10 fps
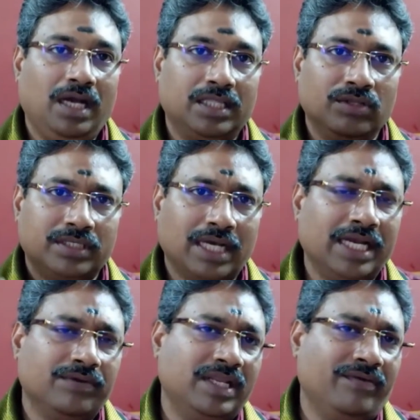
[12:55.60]
அதாவது
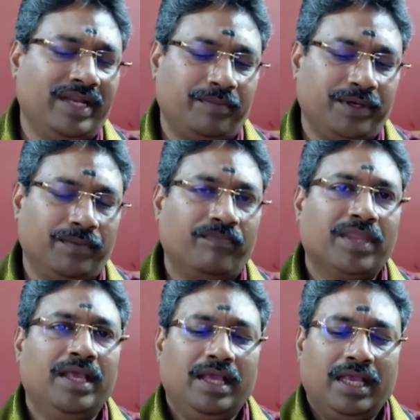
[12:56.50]
டாய்லெட் வழியாக வெளியே போயிடும்
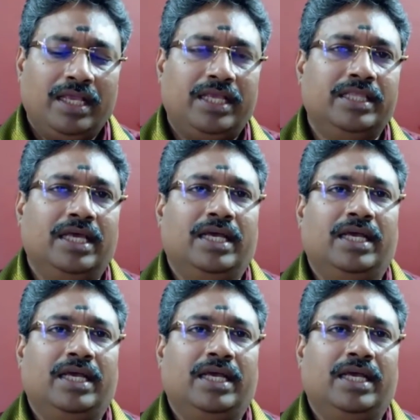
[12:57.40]
இந்த